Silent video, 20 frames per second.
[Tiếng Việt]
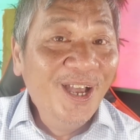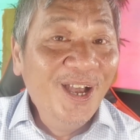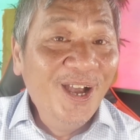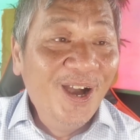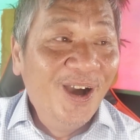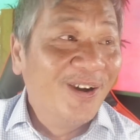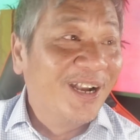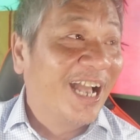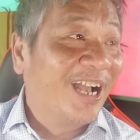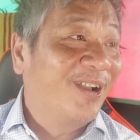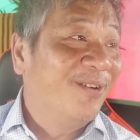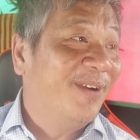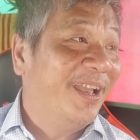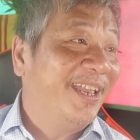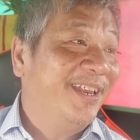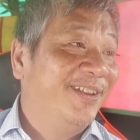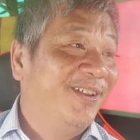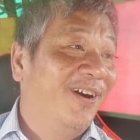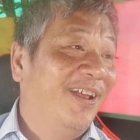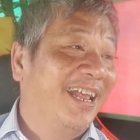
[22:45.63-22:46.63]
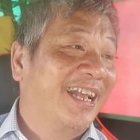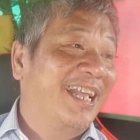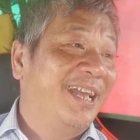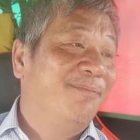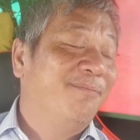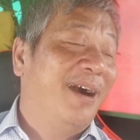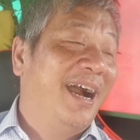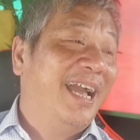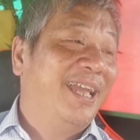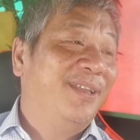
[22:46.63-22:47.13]
Ok quý vị, đó là cái
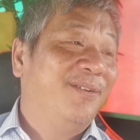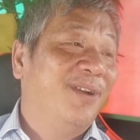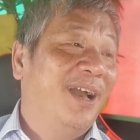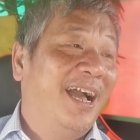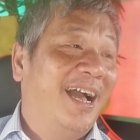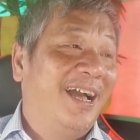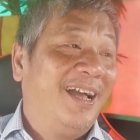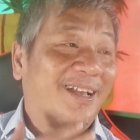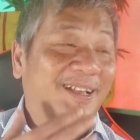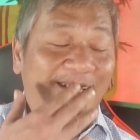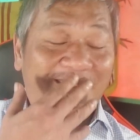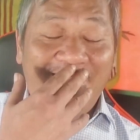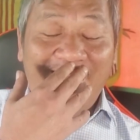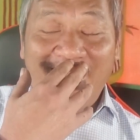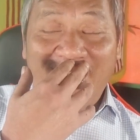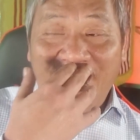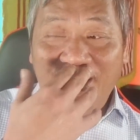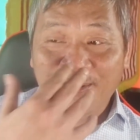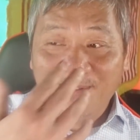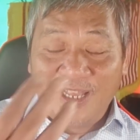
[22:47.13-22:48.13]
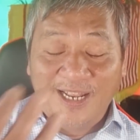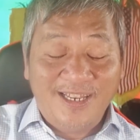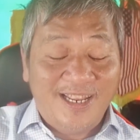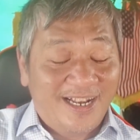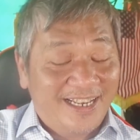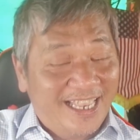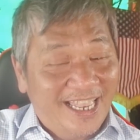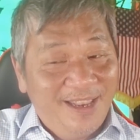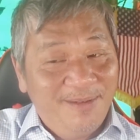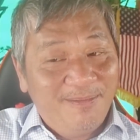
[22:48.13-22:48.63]
bài và Hiêu Tinh Nhật
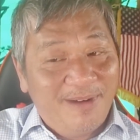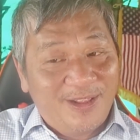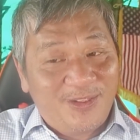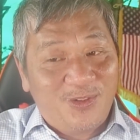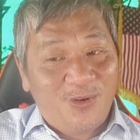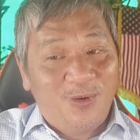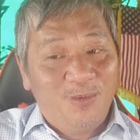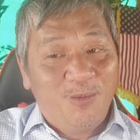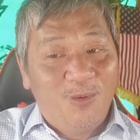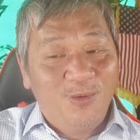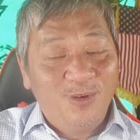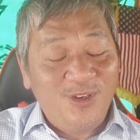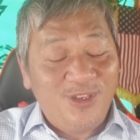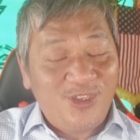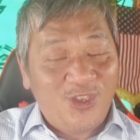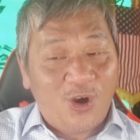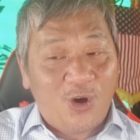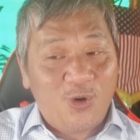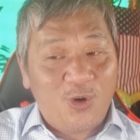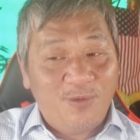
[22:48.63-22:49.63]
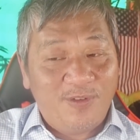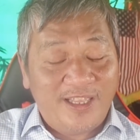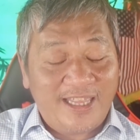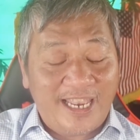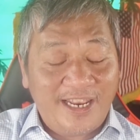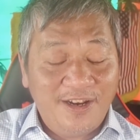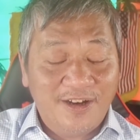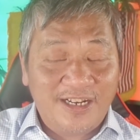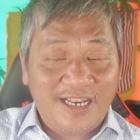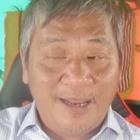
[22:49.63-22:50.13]
Ký mà tôi muốn cho quý vị
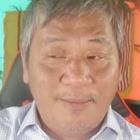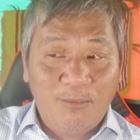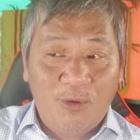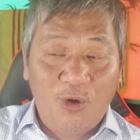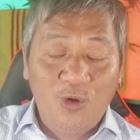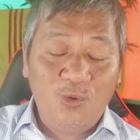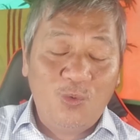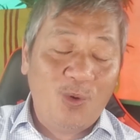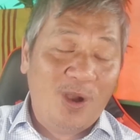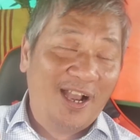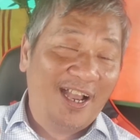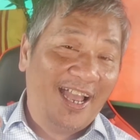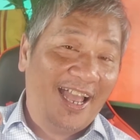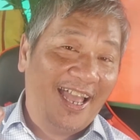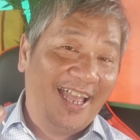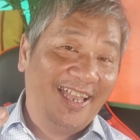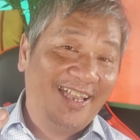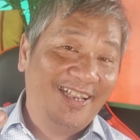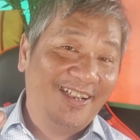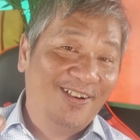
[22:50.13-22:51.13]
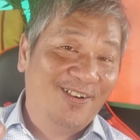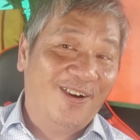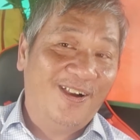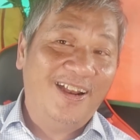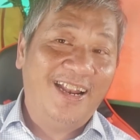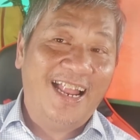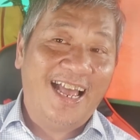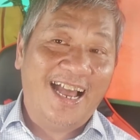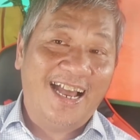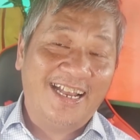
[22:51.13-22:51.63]
thấy được cái mối quan hệ gọi
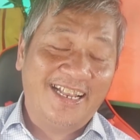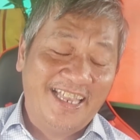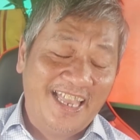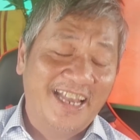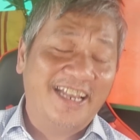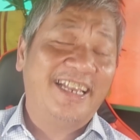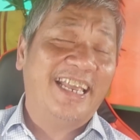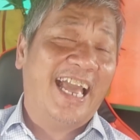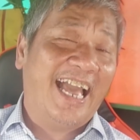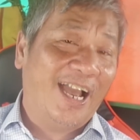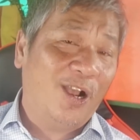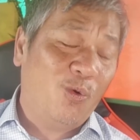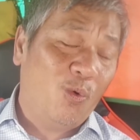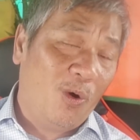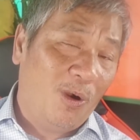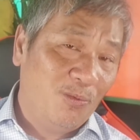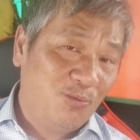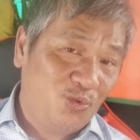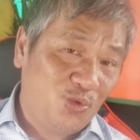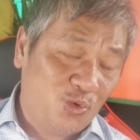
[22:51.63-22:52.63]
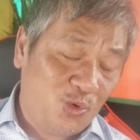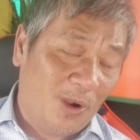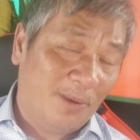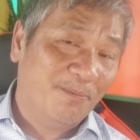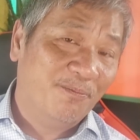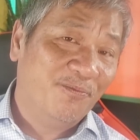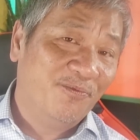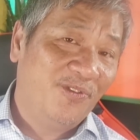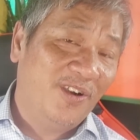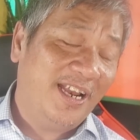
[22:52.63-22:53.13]
là nghiệt ngã của ông
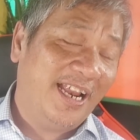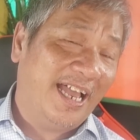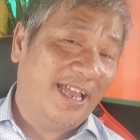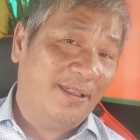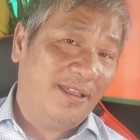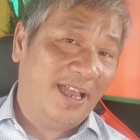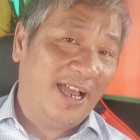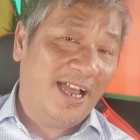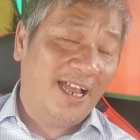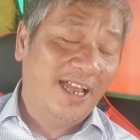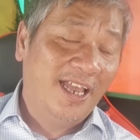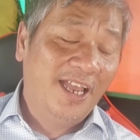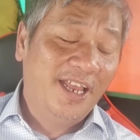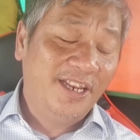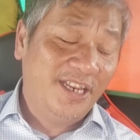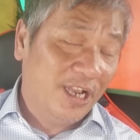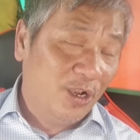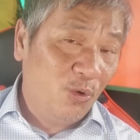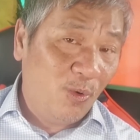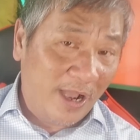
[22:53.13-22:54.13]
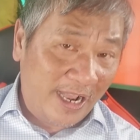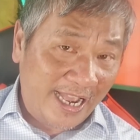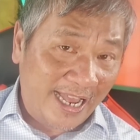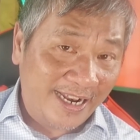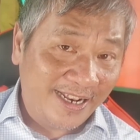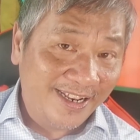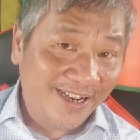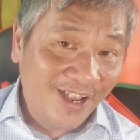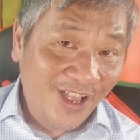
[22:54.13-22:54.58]
Trump với lại à, nữ hoàng Anh.